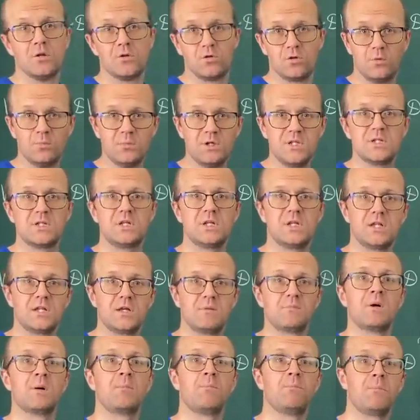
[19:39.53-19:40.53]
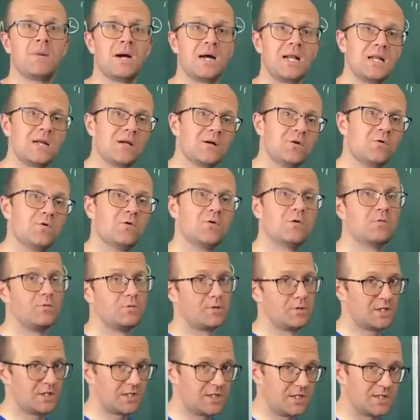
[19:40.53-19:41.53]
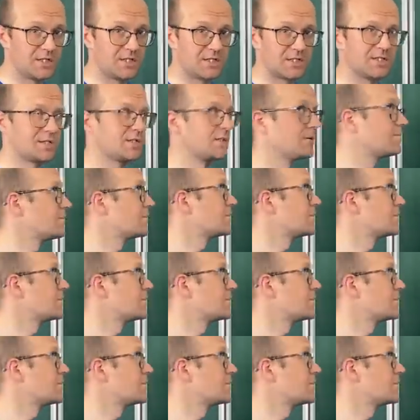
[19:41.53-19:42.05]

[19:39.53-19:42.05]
но мы сделаем маленькую хитрость.